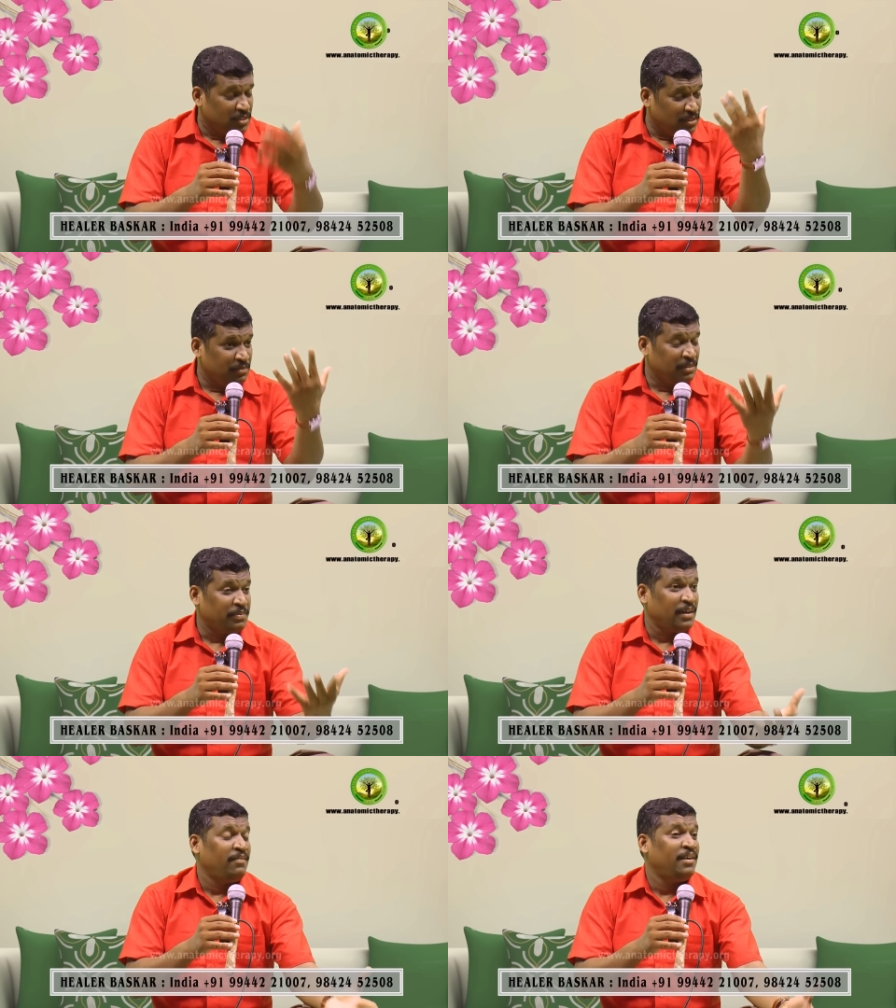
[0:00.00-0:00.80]
ஒன்றுமே
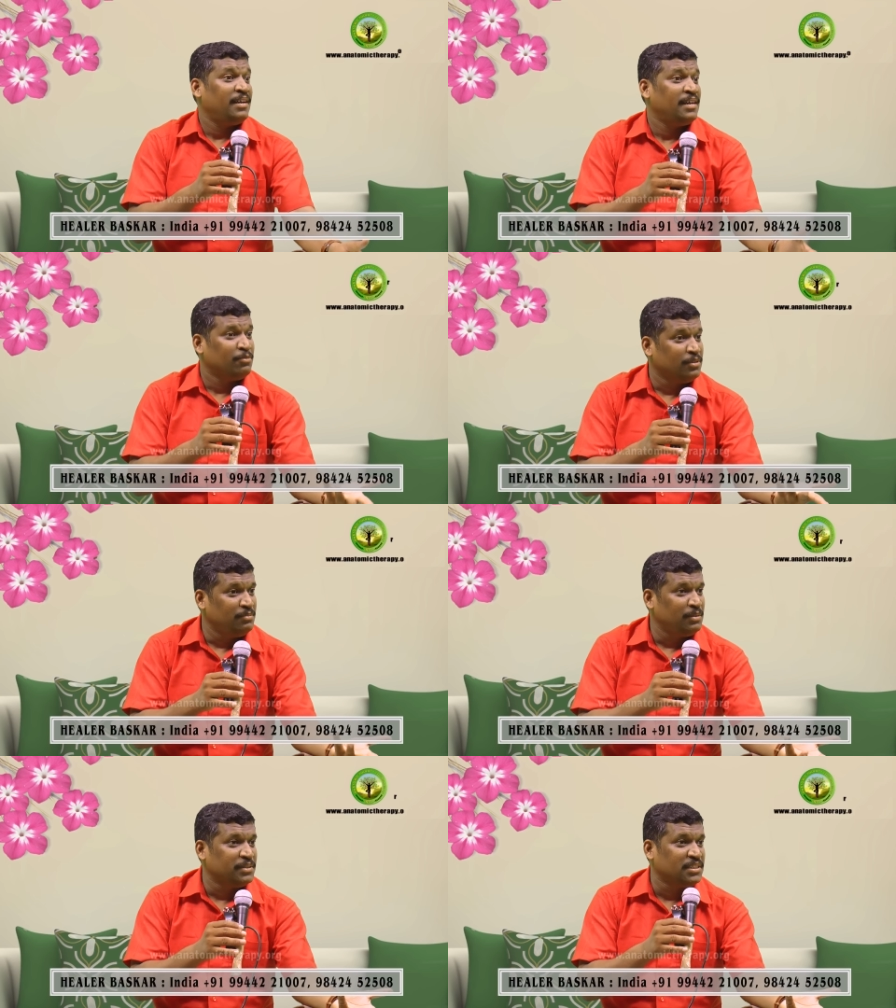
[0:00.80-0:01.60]
பண்ண வேண்டாம்னா
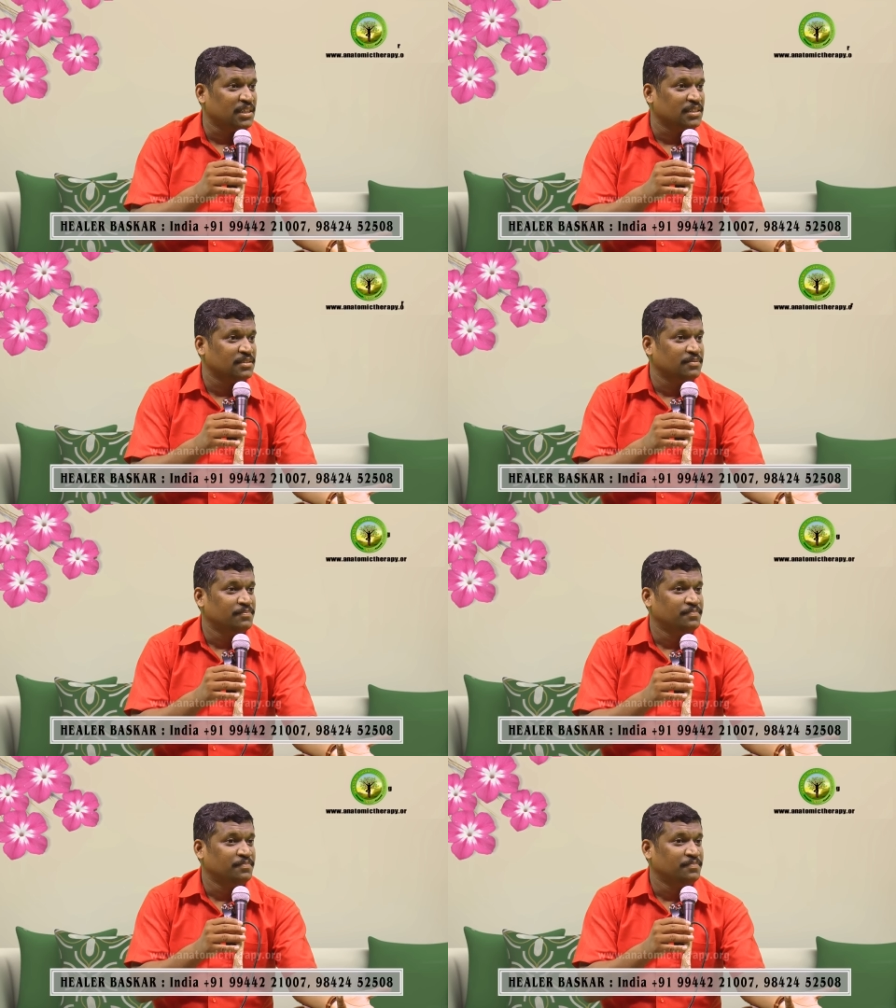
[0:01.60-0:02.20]
ஒன்றுமே பசிக்காது